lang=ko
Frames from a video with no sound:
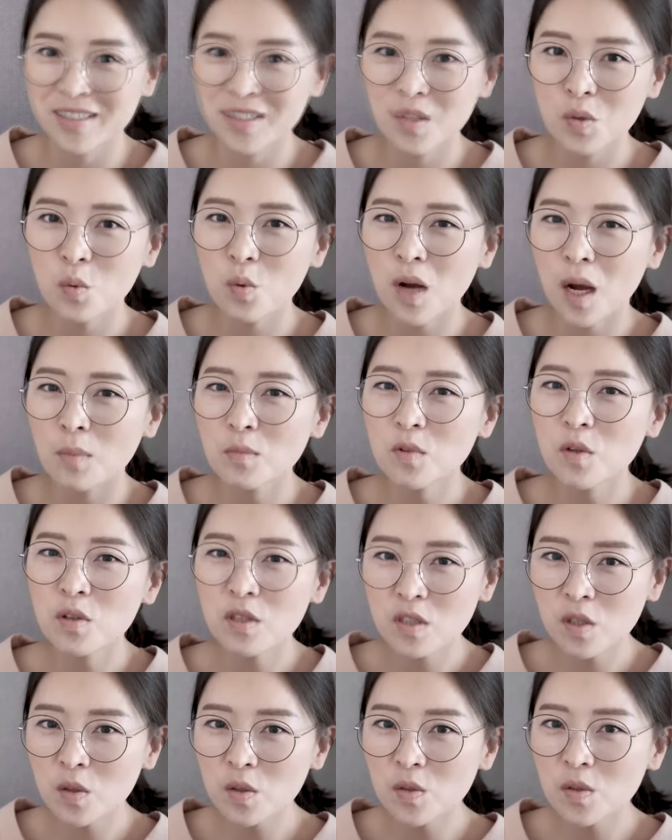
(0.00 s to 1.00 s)
그리고
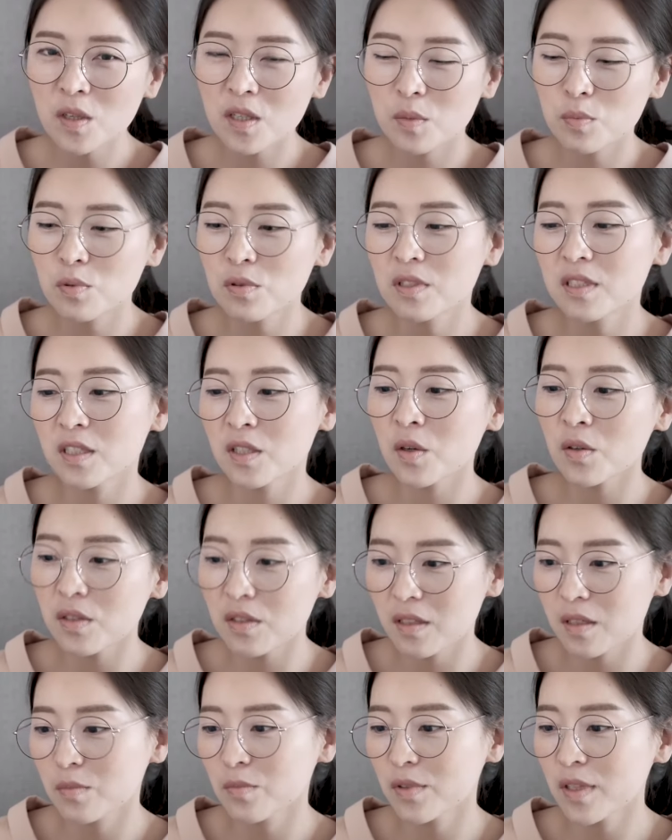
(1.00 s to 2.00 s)
감정을 철저하게 분리시켰기
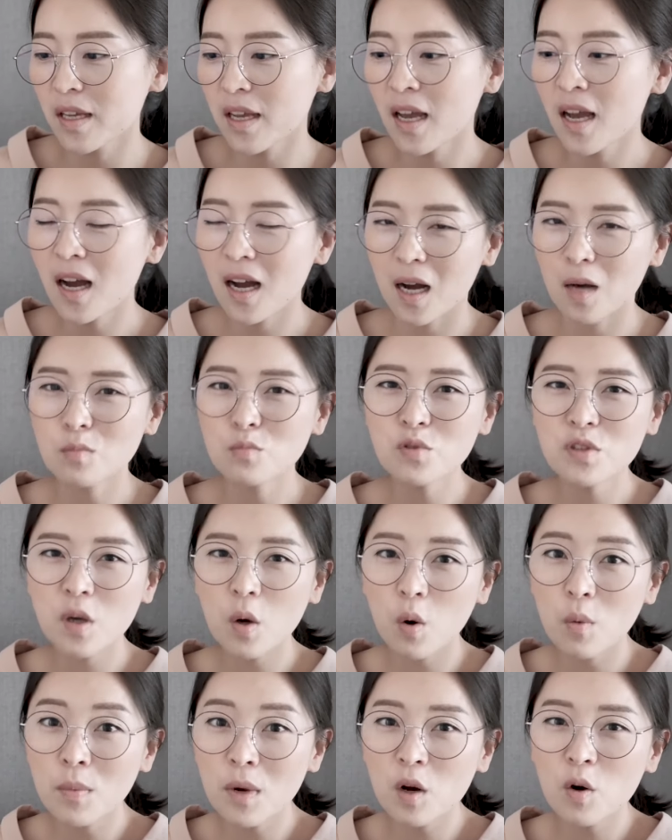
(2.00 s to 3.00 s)
때문에 아무리
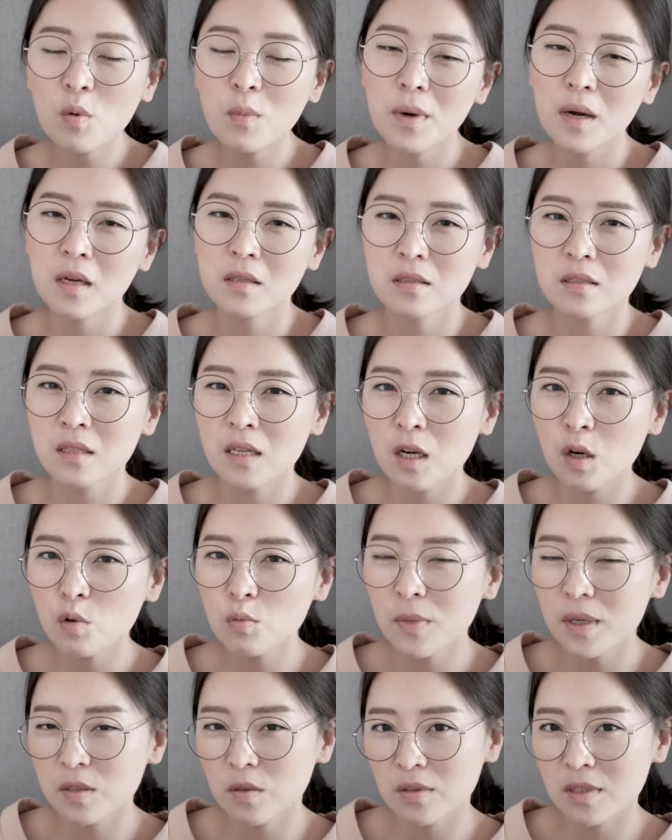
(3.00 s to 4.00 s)
어마어마한
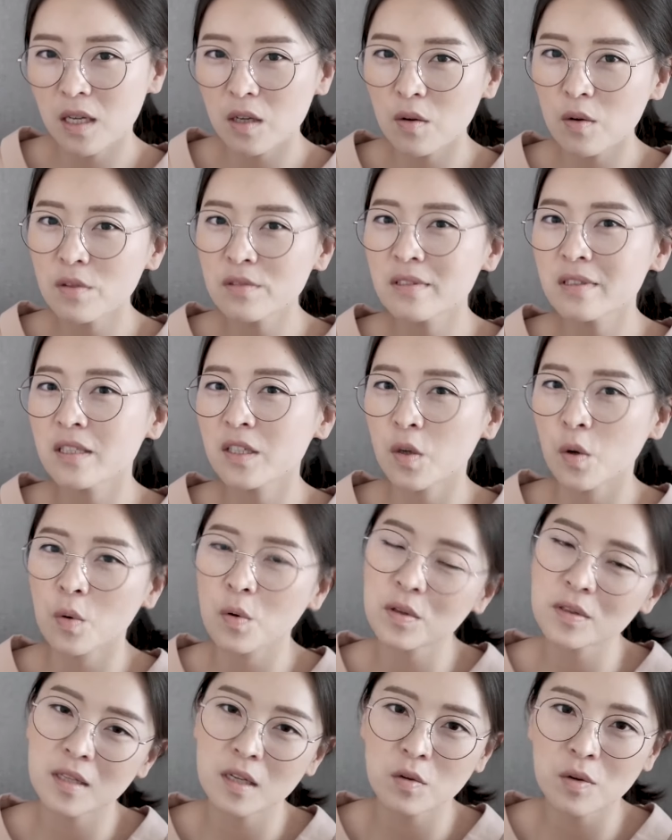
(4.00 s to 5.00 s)
트라우마적 사건을
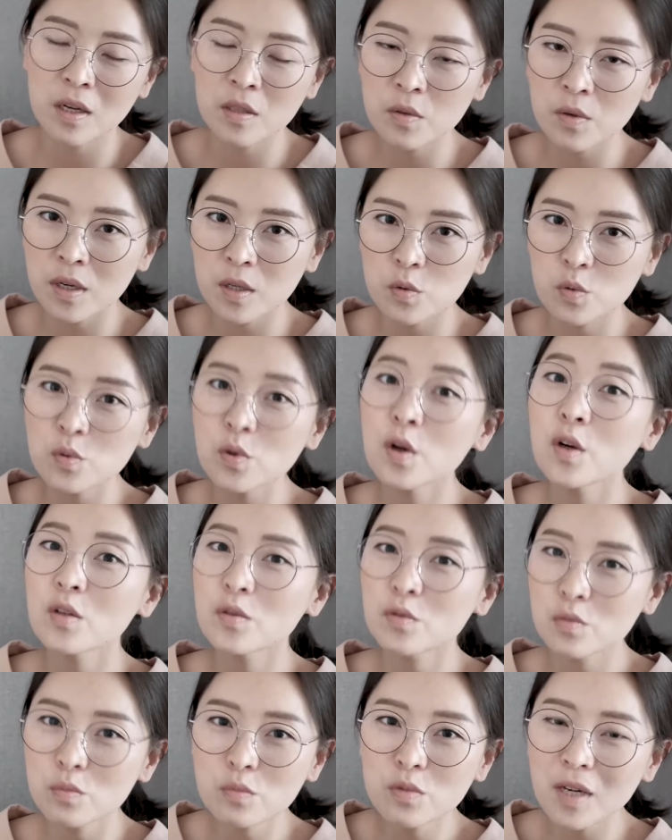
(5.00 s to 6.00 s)
겪었다고 하더라도
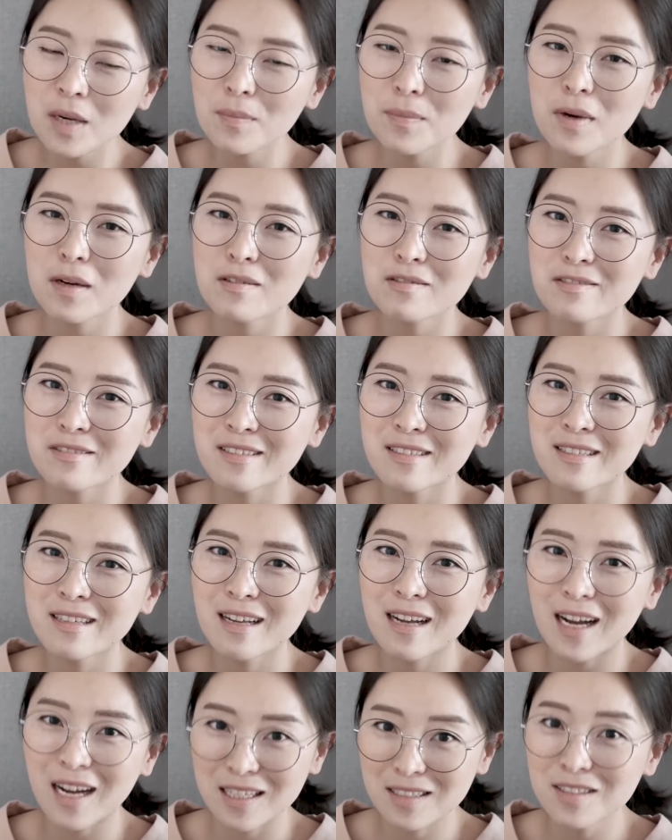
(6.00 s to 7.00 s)
눈물 한 방울
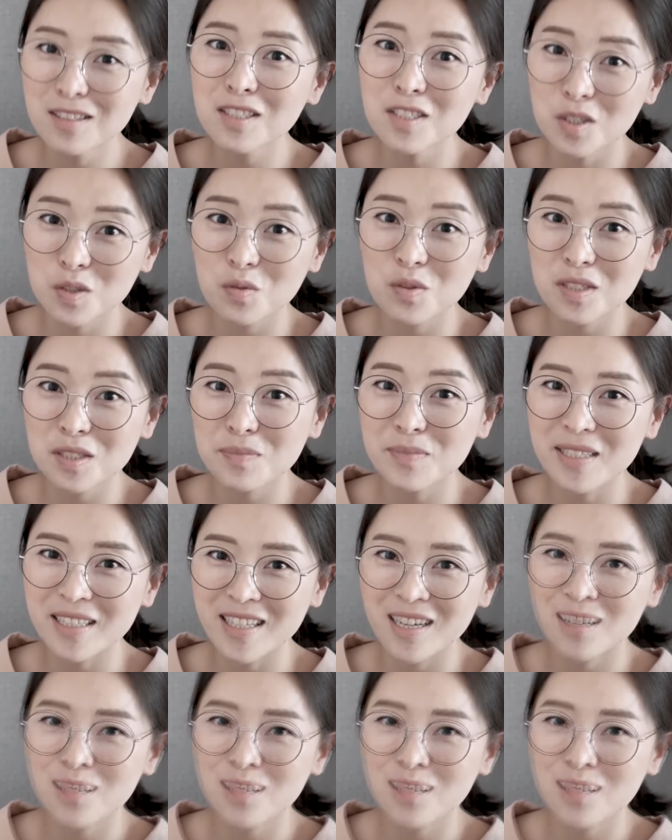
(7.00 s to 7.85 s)
안 흘릴 수 있습니다.